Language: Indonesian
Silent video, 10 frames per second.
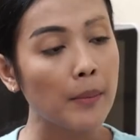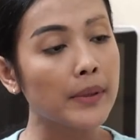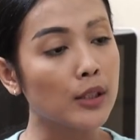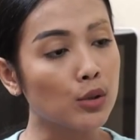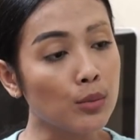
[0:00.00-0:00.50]

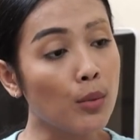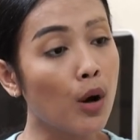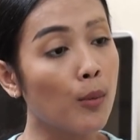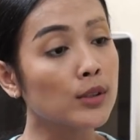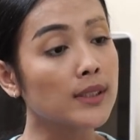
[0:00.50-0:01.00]
Mami itu
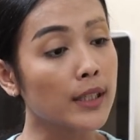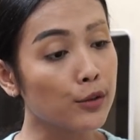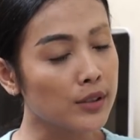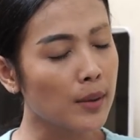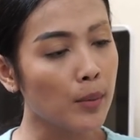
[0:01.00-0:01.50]
mau ngomong
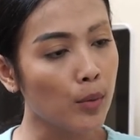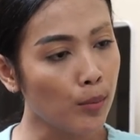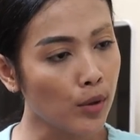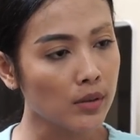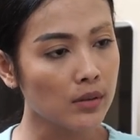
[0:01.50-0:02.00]
serius sama
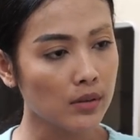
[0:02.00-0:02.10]
Bobon.